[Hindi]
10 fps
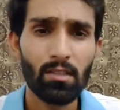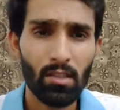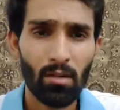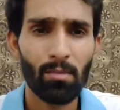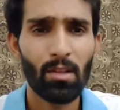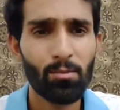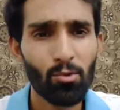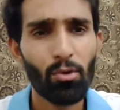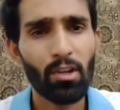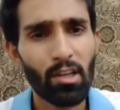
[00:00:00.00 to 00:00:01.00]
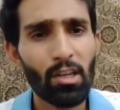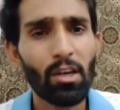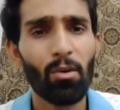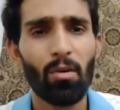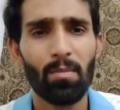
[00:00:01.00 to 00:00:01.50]
किसी मतलब चोरी
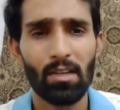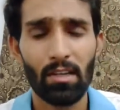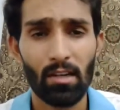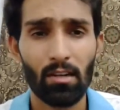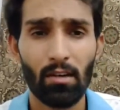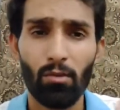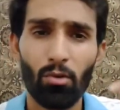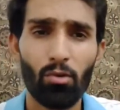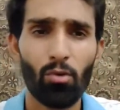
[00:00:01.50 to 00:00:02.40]
किया हो मटेरियल का वो